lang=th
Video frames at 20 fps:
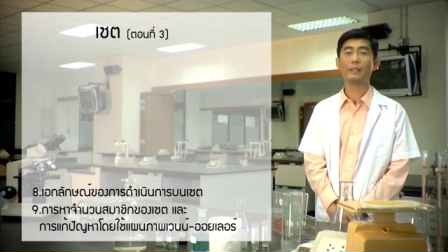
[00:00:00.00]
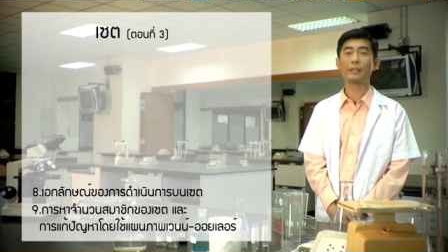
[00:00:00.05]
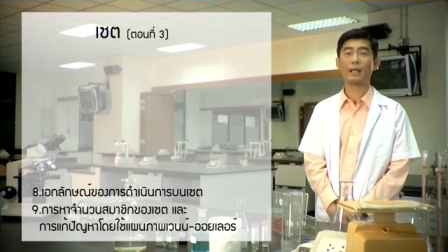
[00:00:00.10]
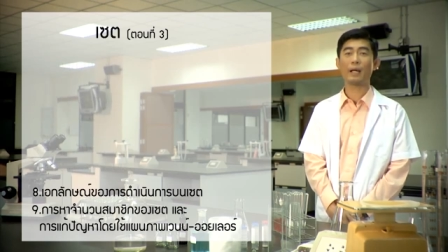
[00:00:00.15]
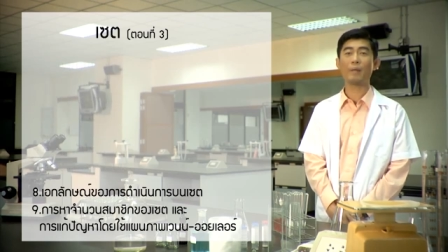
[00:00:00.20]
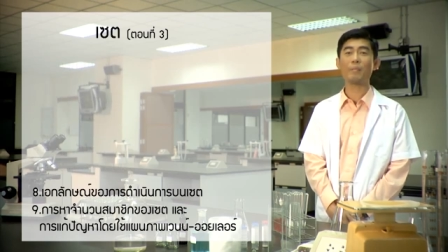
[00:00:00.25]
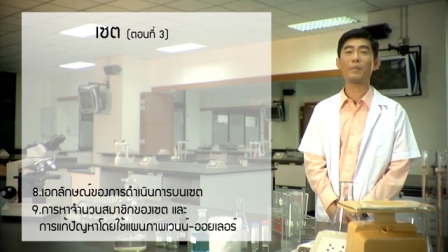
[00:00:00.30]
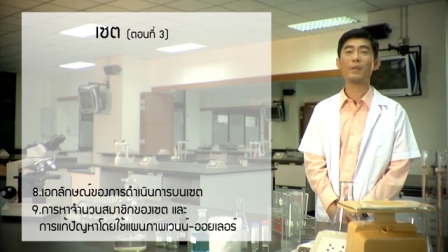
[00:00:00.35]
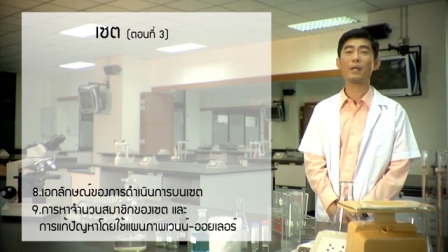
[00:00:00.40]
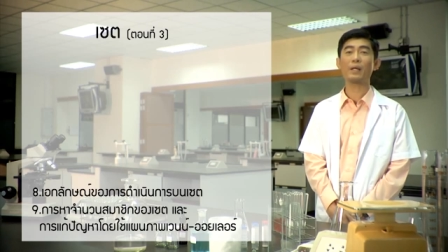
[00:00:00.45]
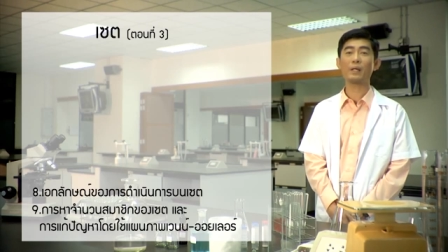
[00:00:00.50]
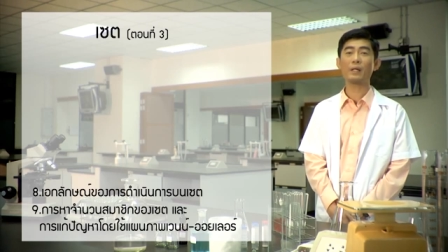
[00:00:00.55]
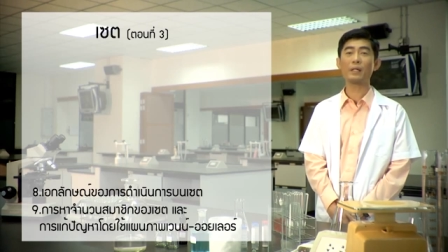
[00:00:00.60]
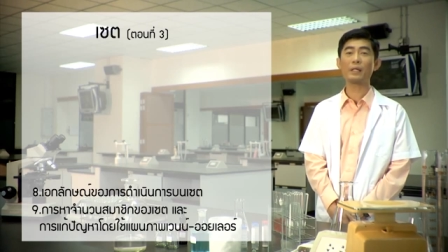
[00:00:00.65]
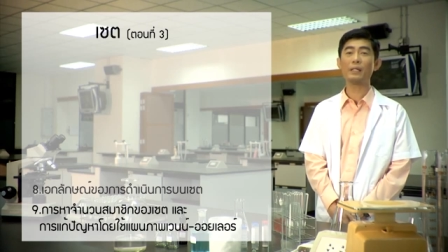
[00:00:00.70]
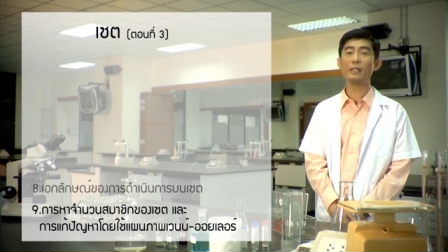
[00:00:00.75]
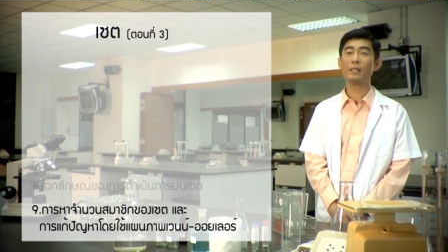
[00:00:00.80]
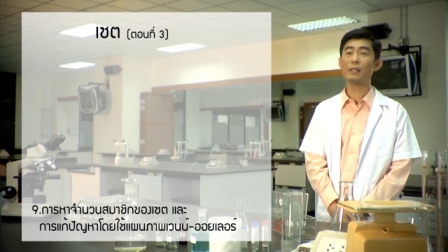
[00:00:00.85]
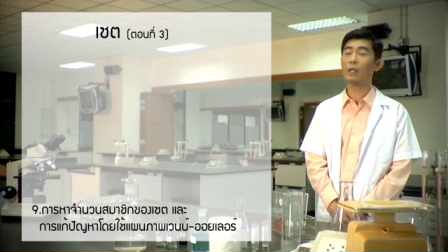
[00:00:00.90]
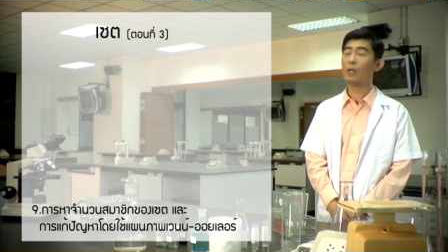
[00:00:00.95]
นะครับ นั่นก็
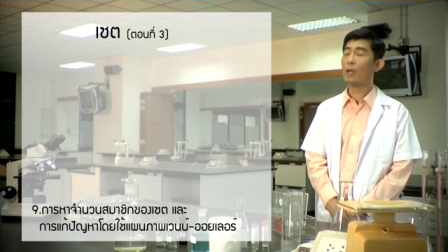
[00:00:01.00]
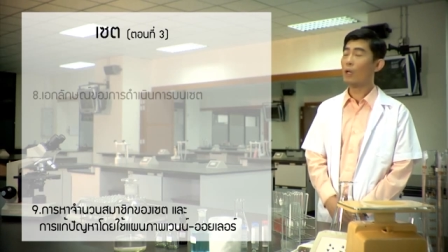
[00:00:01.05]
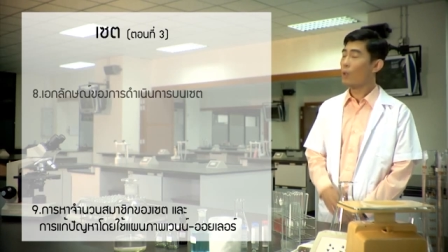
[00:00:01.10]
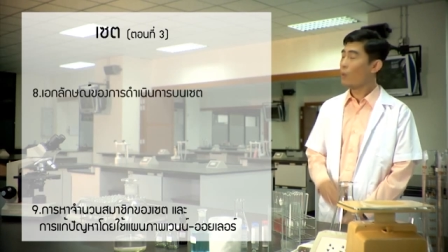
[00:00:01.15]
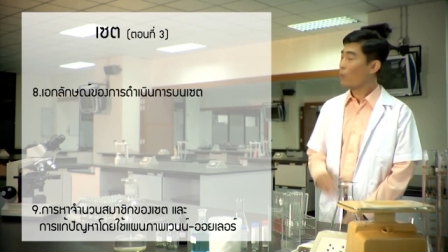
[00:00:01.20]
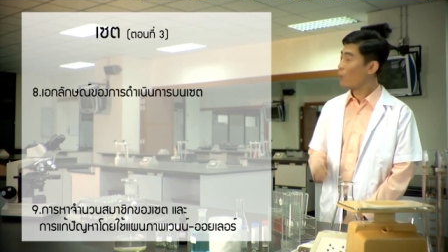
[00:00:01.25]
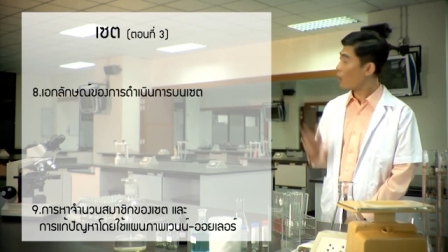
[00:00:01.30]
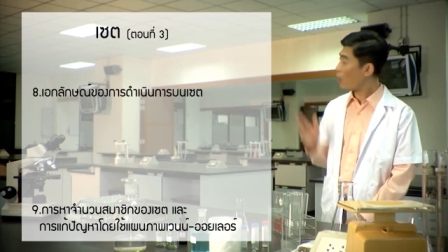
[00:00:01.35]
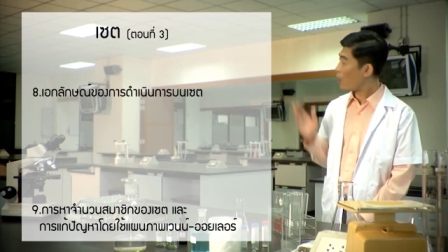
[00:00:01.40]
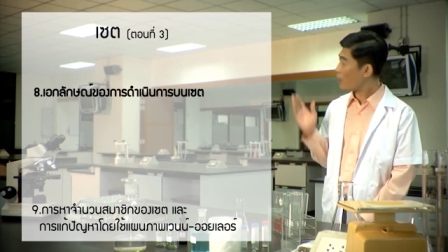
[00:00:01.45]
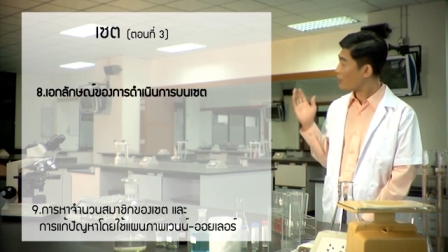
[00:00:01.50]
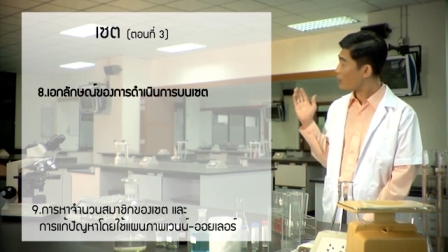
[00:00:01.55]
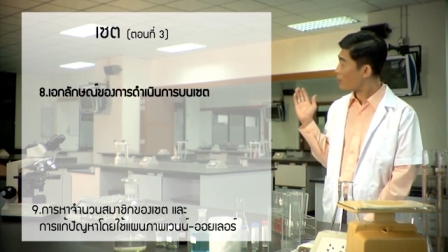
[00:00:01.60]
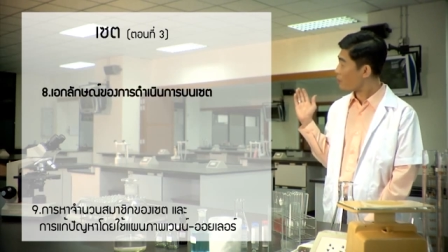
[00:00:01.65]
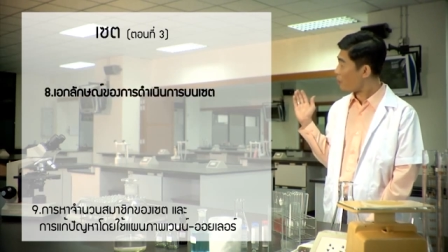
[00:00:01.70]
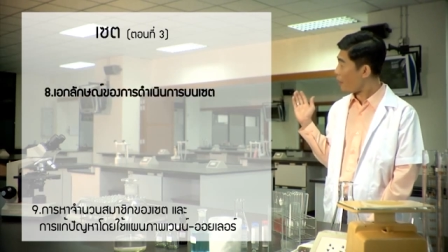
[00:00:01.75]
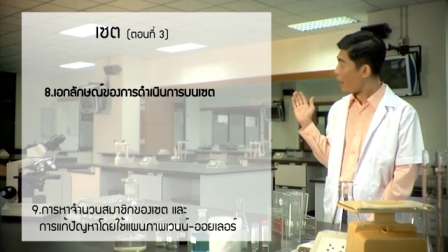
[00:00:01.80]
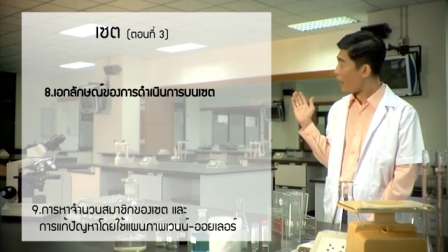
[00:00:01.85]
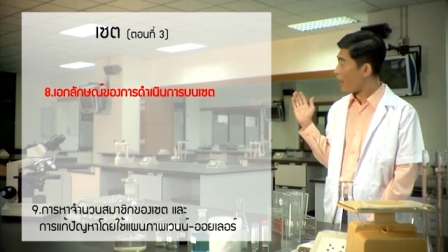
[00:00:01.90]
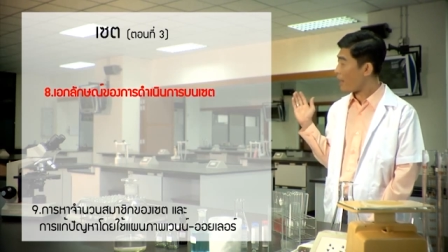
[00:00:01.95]
คือหัวข้อ
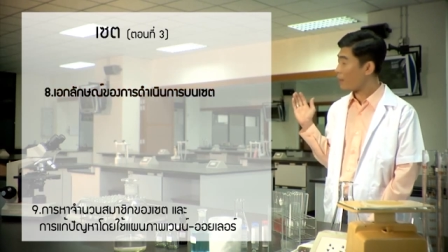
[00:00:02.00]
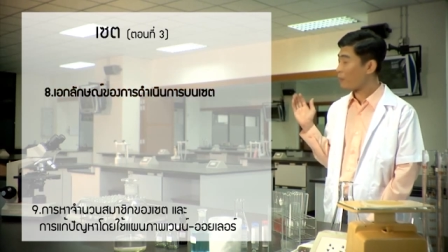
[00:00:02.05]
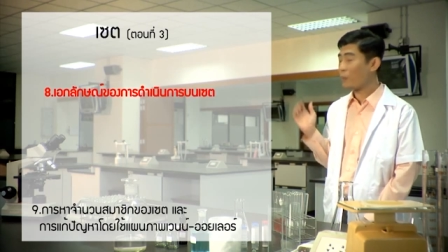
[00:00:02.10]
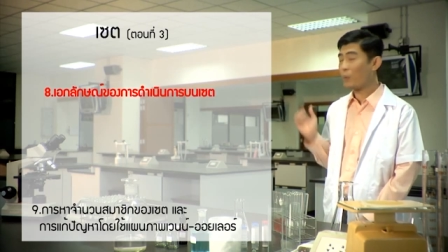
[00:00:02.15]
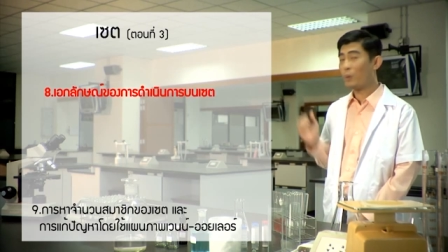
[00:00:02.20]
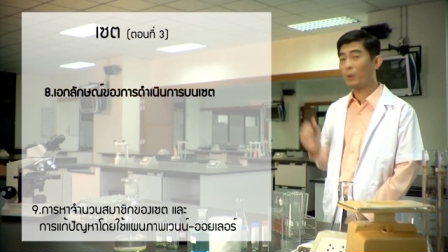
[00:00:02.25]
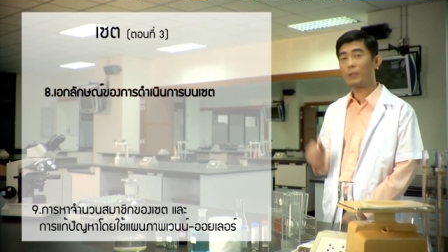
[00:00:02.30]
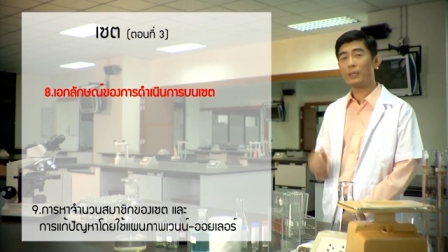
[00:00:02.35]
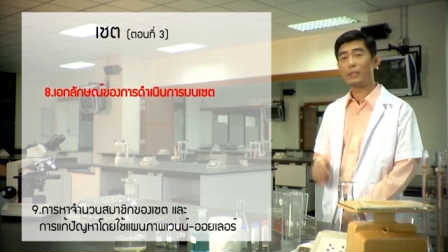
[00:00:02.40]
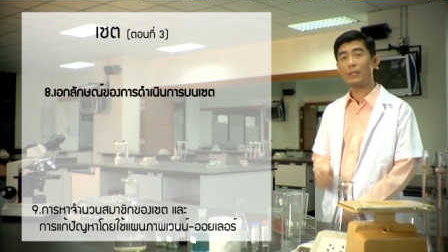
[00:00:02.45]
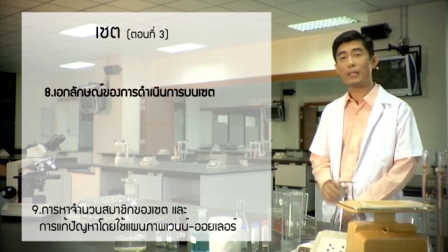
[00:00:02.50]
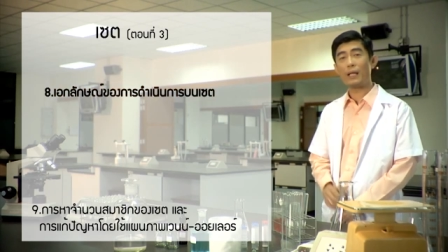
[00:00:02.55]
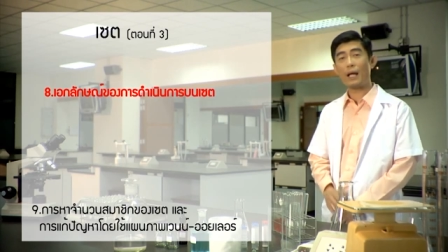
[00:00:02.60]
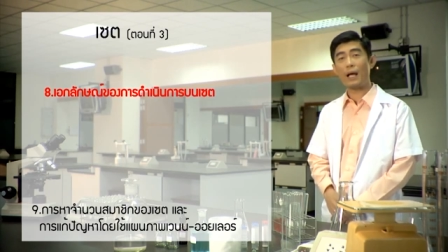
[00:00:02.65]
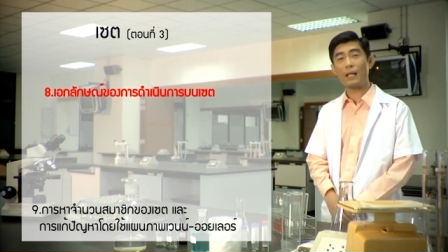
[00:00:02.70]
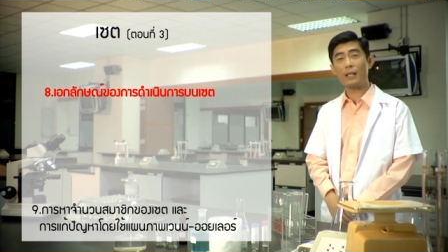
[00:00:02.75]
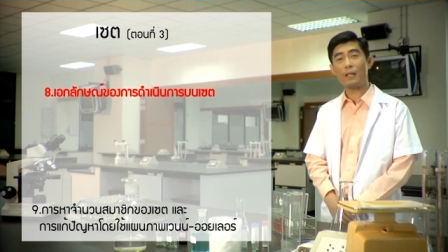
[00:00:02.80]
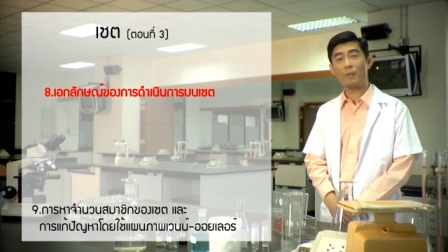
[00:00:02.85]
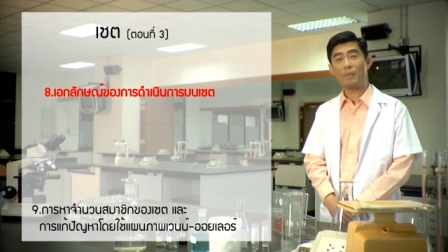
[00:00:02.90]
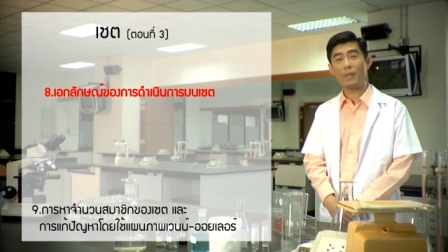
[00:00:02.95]
ที่ 8 พูดถึง
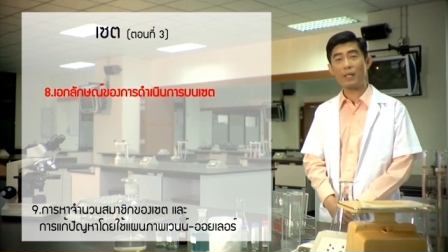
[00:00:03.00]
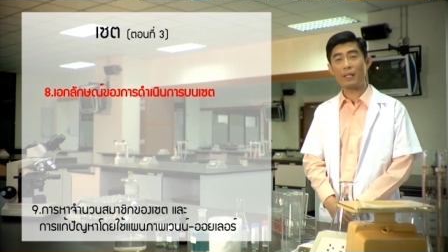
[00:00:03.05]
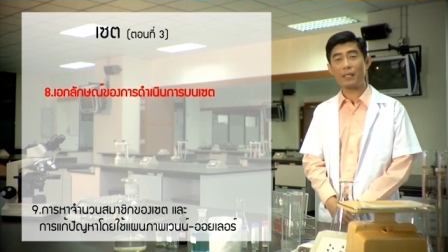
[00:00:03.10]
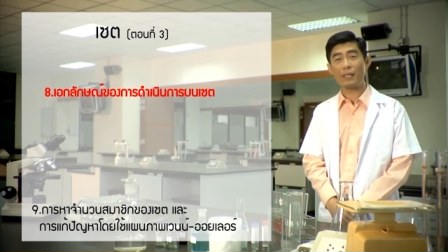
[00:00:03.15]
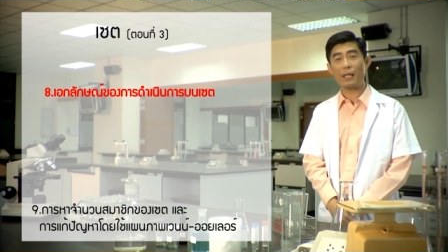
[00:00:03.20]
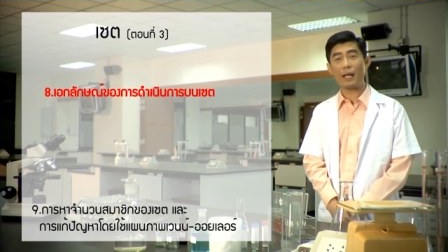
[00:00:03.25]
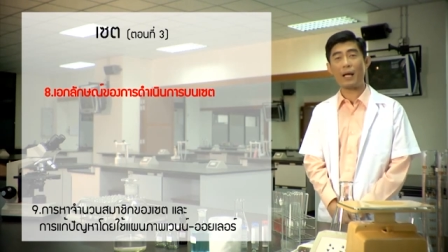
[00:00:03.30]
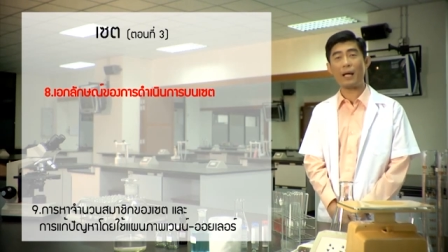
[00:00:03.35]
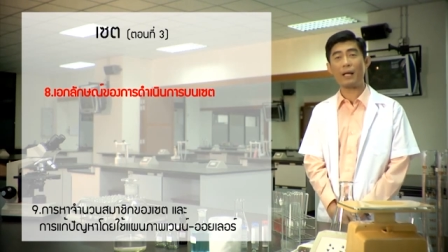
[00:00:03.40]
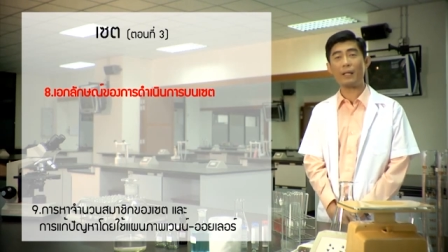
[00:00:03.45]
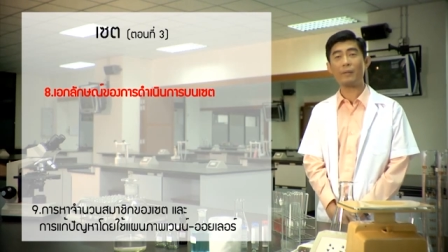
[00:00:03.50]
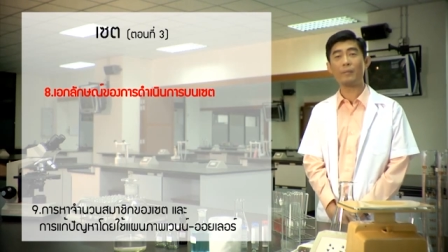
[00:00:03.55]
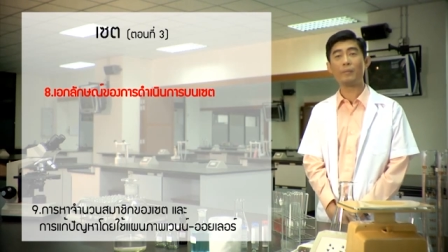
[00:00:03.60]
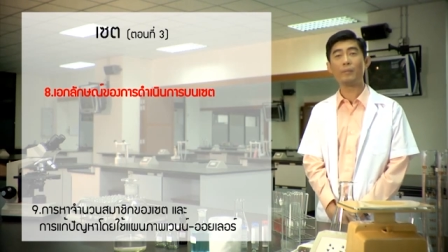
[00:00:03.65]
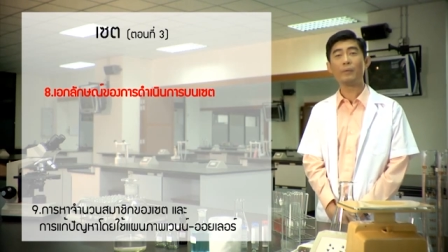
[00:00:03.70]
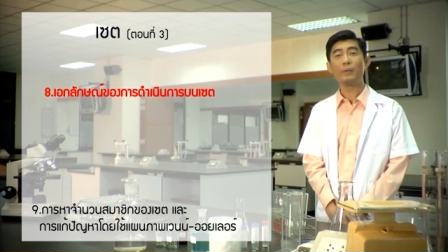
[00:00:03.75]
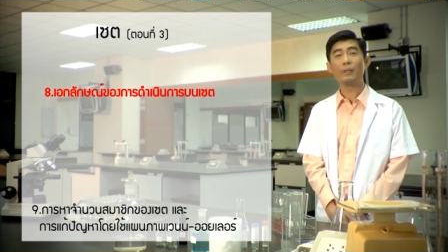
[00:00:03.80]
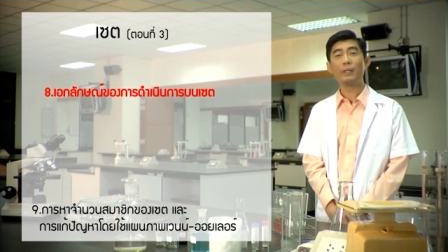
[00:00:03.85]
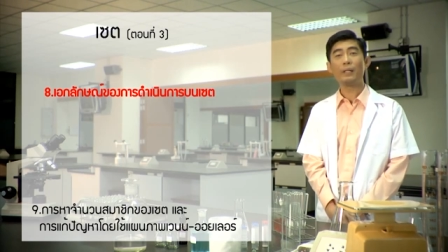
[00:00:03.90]
การดาเนินการ